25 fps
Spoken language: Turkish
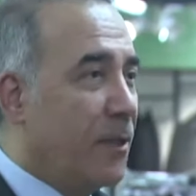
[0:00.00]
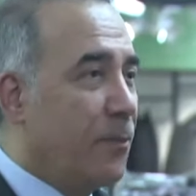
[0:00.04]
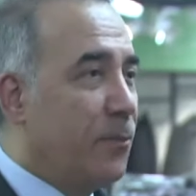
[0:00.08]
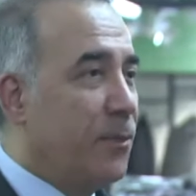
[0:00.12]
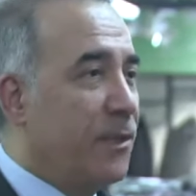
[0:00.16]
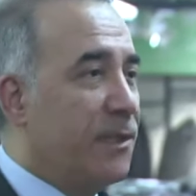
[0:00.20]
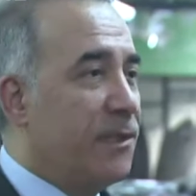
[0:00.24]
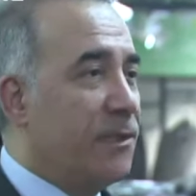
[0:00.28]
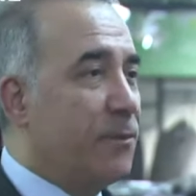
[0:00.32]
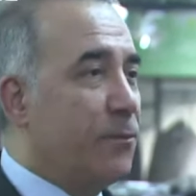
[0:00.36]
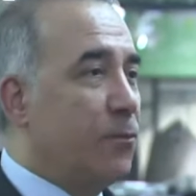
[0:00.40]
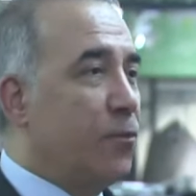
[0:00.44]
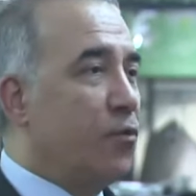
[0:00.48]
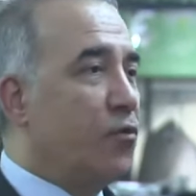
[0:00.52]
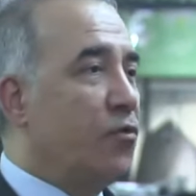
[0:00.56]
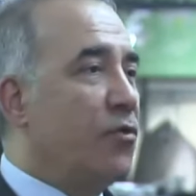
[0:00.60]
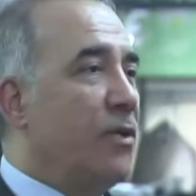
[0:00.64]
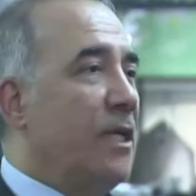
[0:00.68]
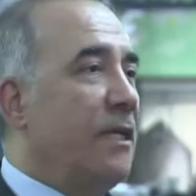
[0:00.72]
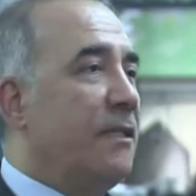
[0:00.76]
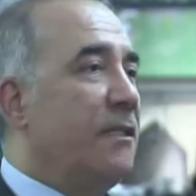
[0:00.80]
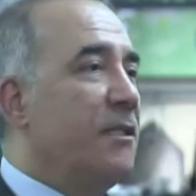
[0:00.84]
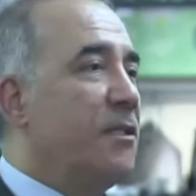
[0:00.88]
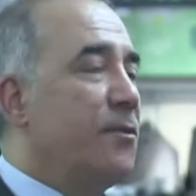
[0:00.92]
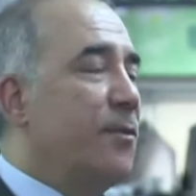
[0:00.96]
Biz
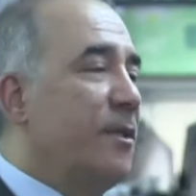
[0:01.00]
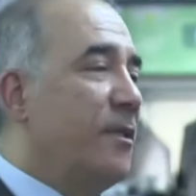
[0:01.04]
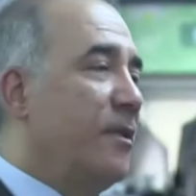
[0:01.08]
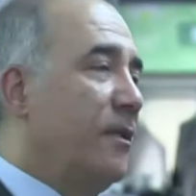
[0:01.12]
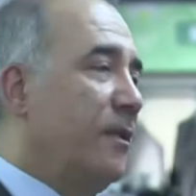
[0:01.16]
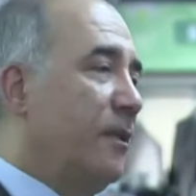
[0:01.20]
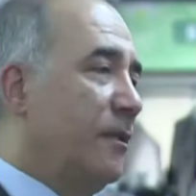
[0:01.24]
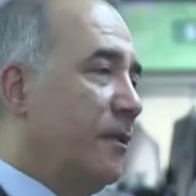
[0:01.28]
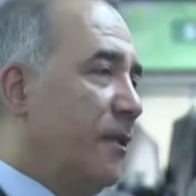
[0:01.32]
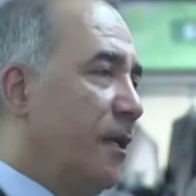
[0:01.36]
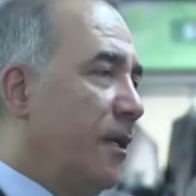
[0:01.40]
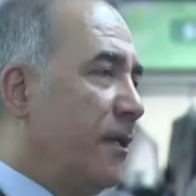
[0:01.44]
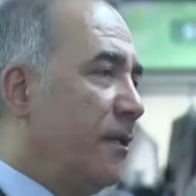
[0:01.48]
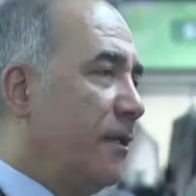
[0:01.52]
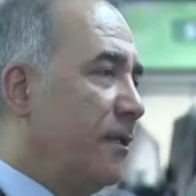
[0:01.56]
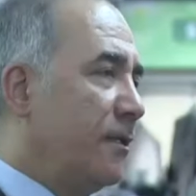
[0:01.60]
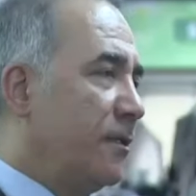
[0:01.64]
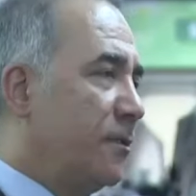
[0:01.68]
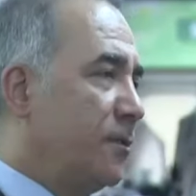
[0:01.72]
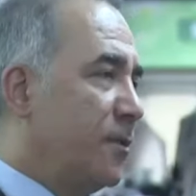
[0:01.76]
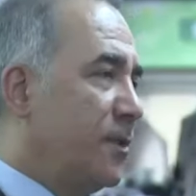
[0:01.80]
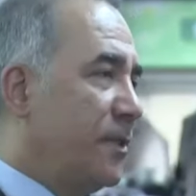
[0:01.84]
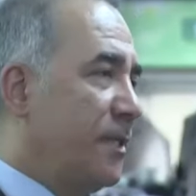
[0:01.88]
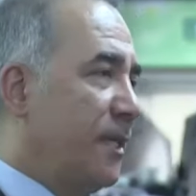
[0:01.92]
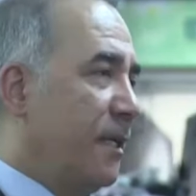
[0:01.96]
buradan hizmet alan
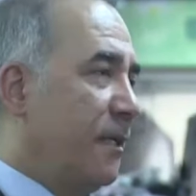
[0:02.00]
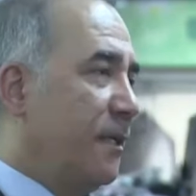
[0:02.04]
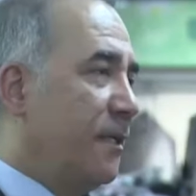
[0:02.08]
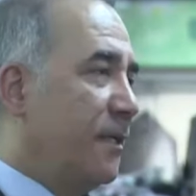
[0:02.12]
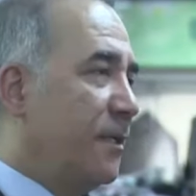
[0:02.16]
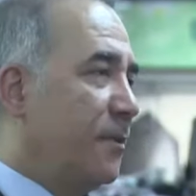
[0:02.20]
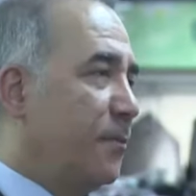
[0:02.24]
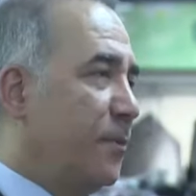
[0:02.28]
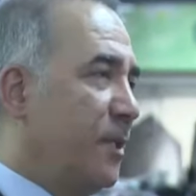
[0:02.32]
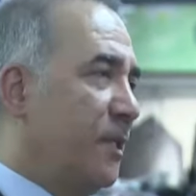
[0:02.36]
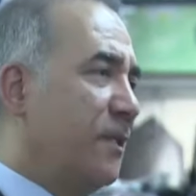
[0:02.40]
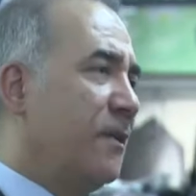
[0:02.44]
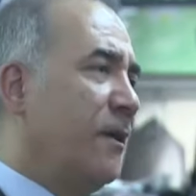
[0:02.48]
ailelerimize bir